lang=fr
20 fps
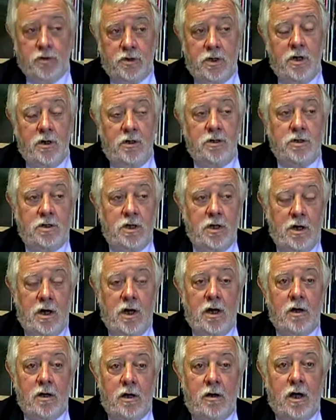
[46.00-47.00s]
c'est
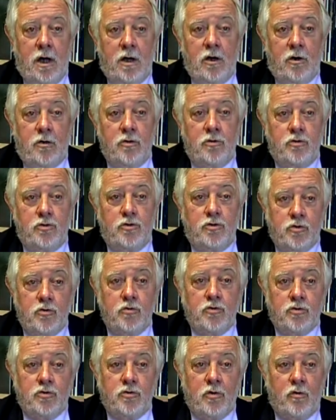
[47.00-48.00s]
la, la, grande
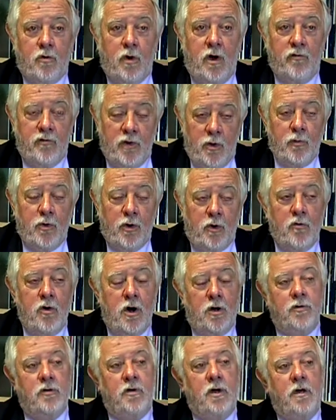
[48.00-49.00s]
chose, je crois, enfin pour moi
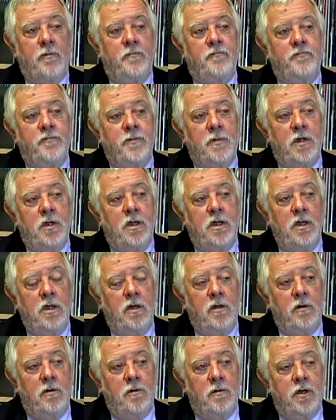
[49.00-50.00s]
en tout cas,
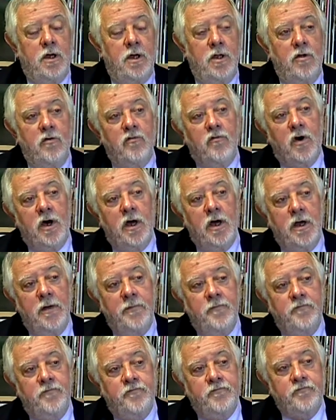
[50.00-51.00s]
qui, qui devrait
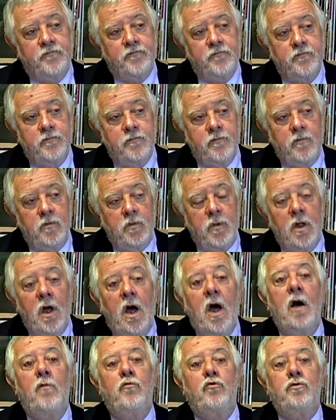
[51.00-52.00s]

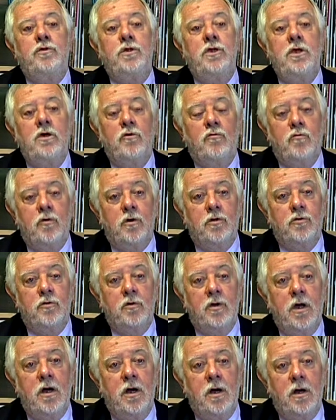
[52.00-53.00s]
aboutir, ou en tout
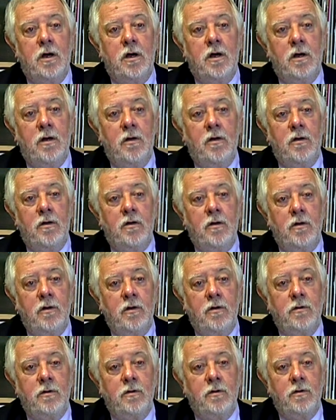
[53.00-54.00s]
cas
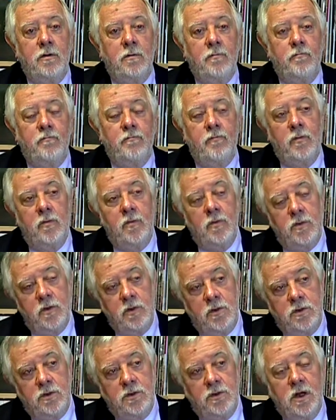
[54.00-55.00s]

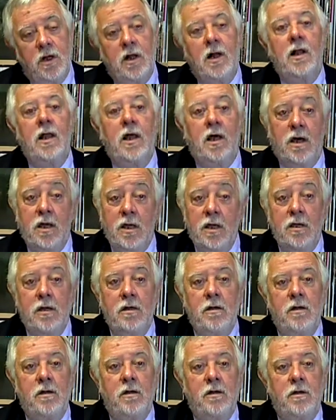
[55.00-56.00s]
s'éclairer
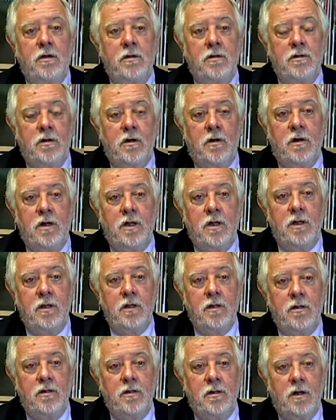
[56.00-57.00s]
dans les,
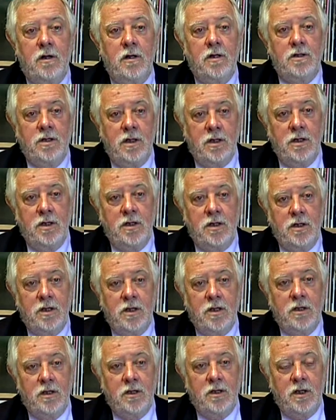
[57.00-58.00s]
dans les années
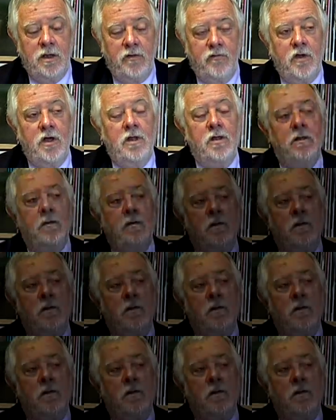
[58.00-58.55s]
qui, qui viennent.